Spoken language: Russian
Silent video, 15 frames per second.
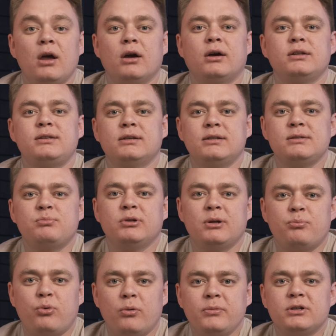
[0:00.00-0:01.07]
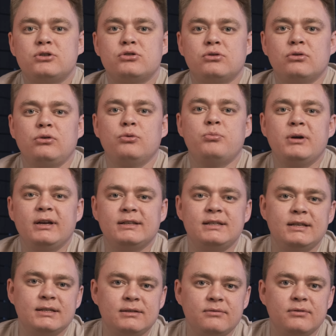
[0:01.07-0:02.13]
Хотелось бы напомнить, что любые
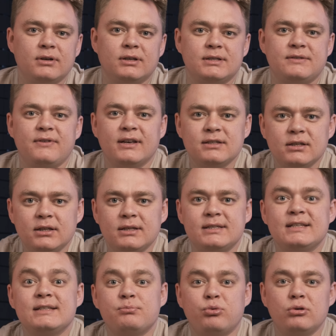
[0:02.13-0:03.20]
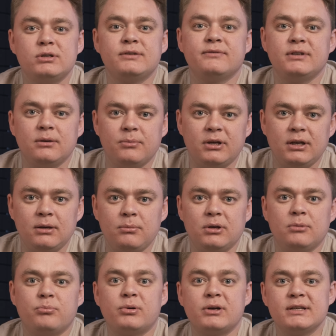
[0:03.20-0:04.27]
действия, связанные с использованием
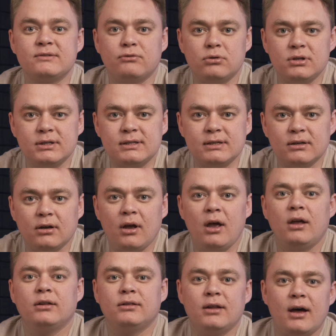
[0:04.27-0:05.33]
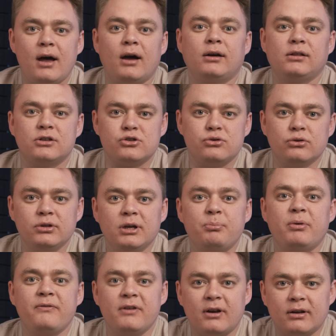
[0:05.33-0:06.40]
химии, производятся на охлажденных
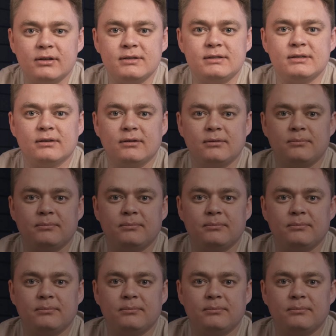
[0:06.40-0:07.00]
поверхностях.